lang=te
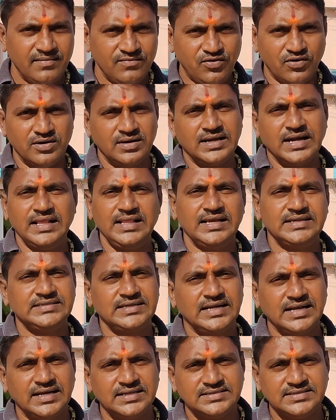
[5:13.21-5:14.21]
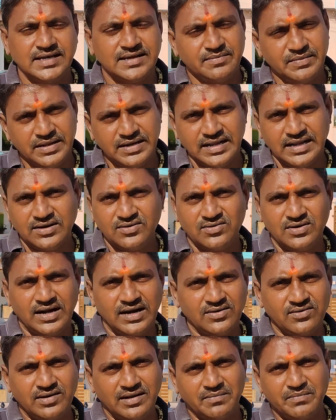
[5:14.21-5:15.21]
ఫోన్ కాల్ చేసి అడగచ్చు సార్ మీరు నన్ను కూడా
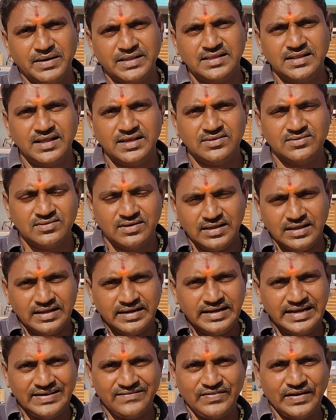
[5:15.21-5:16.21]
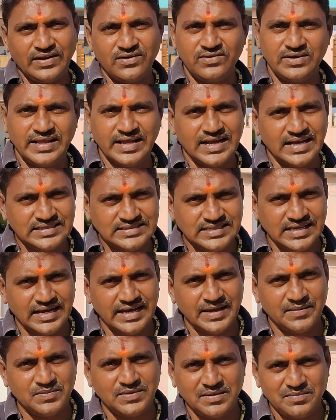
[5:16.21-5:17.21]
అడుగురు ఇబ్బంది లేదు నేను ఫ్రీ ఉంటే
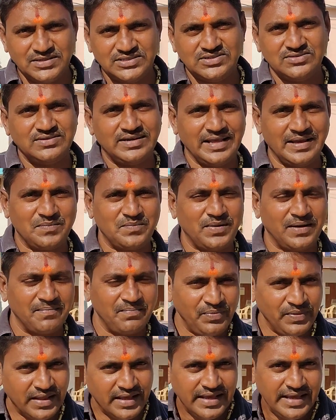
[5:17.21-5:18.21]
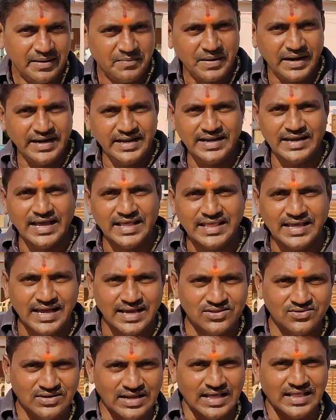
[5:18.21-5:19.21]
ఖచ్చితంగా చెప్తా బిజీ ఉంటే చెప్తా ఈ బండి నాది
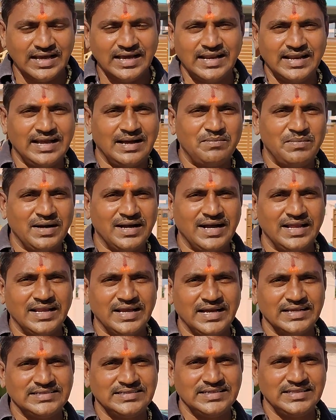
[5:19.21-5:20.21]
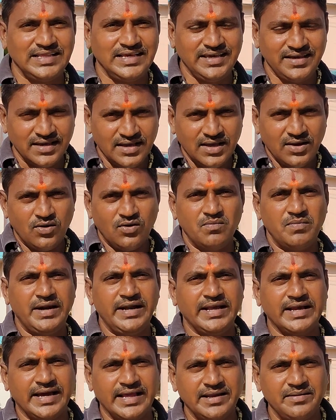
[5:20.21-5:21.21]
కాదు నా దగ్గరికి అమ్మకానికి వచ్చింది
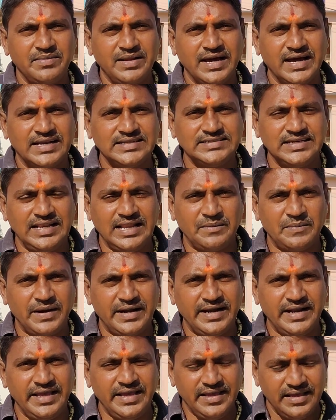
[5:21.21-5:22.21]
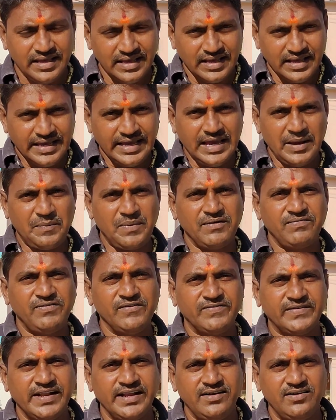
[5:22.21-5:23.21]
ఉమ్మడి కరీంనగర్ జిల్లా బండి ఏపీ
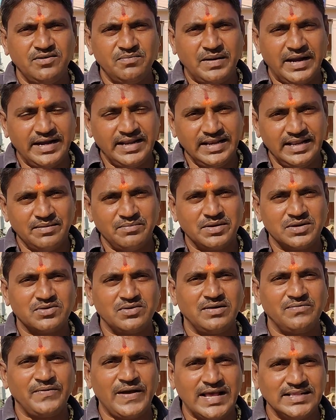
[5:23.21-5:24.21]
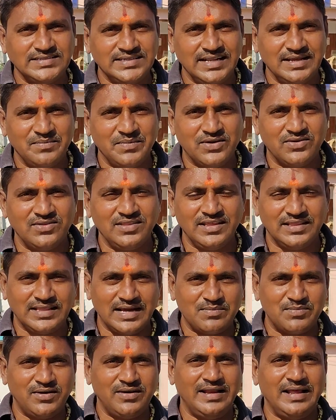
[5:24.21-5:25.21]
ఫిఫ్టీన్ బండి నెంబర్ కూడా ఫ్యాన్సీ నెంబర్ ఉంది
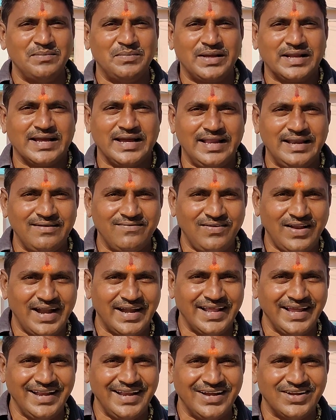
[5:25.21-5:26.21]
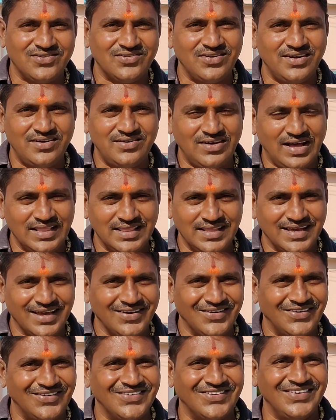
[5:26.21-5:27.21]
తమ్ముడు నెంబర్ కానీ ఫ్లాట్ అయినట్టున్నాడు అందుకే
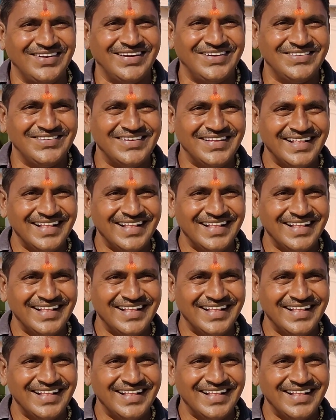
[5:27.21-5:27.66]
కొనుక్కున్నాడు